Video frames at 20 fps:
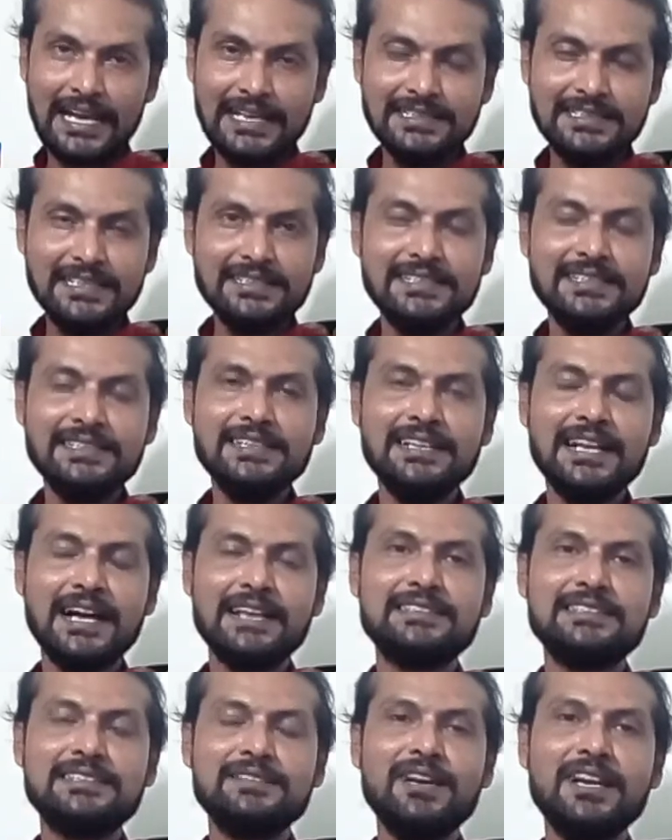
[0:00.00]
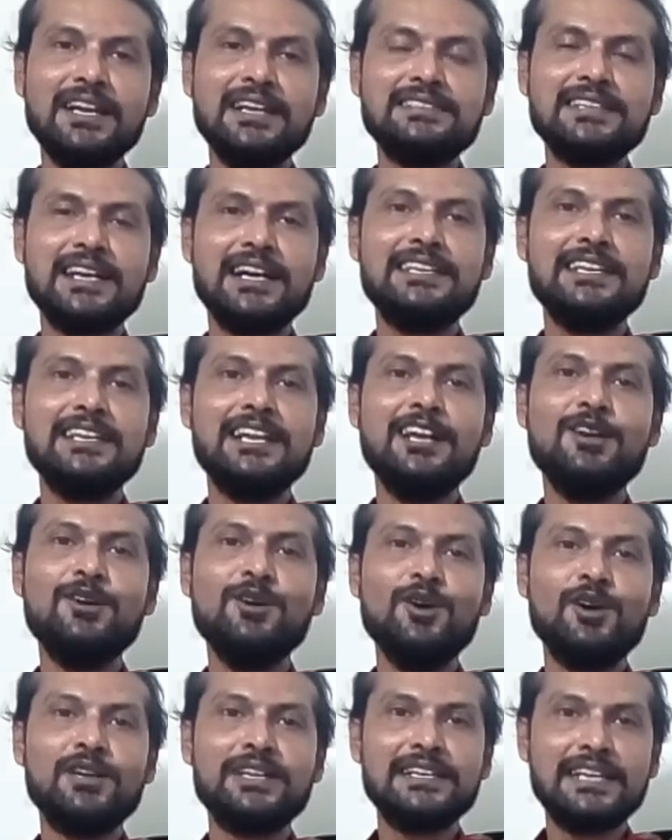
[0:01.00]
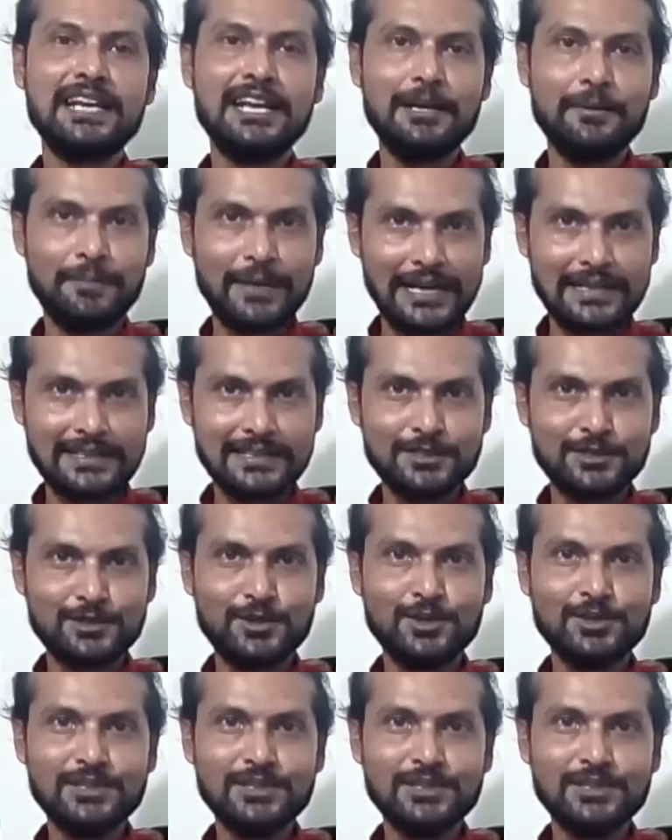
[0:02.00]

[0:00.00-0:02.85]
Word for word: এই যে তিনি রাত্রিবেলায় চাঁদের আলোয় হকি খেলা প্র্যাকটিস